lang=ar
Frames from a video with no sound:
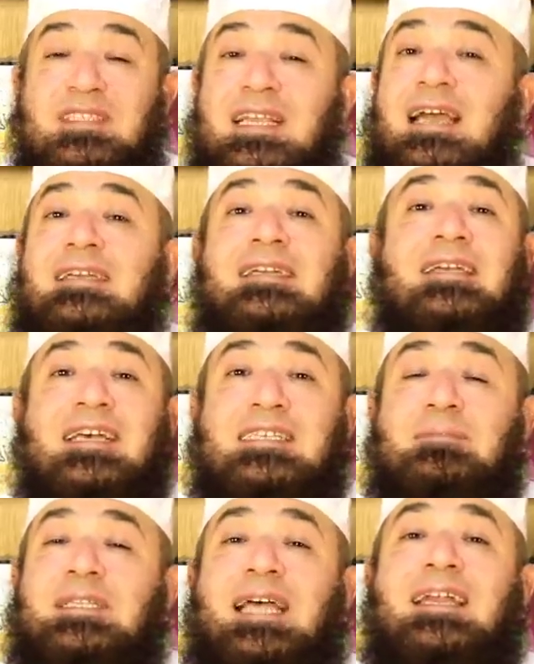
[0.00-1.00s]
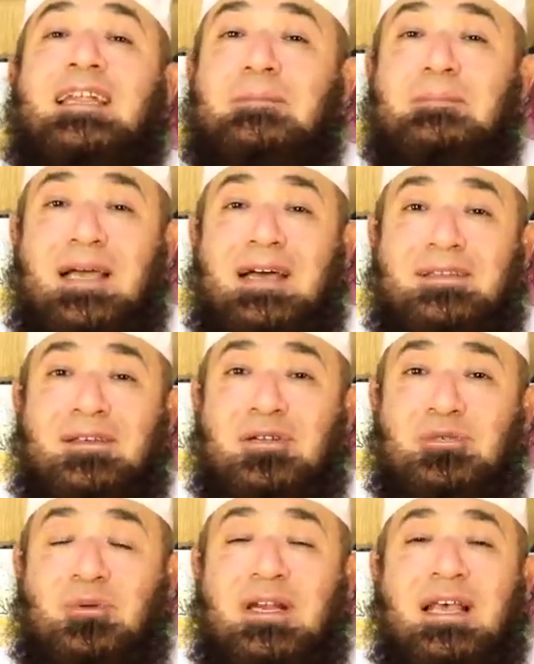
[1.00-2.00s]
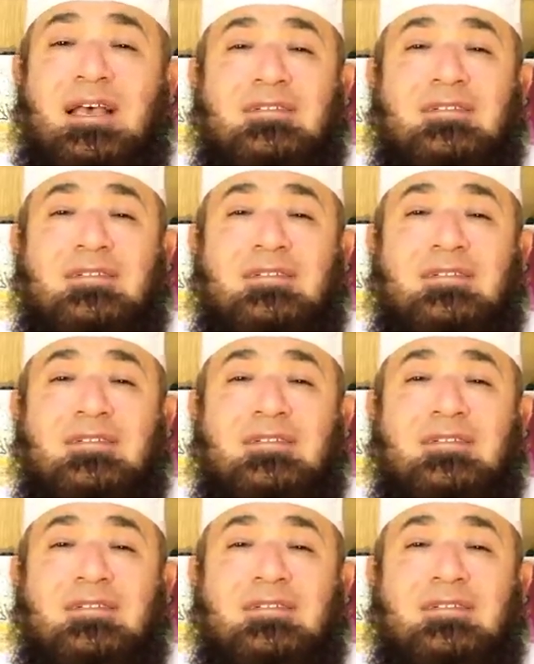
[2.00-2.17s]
كان الناس متعلقين بهذا الرجل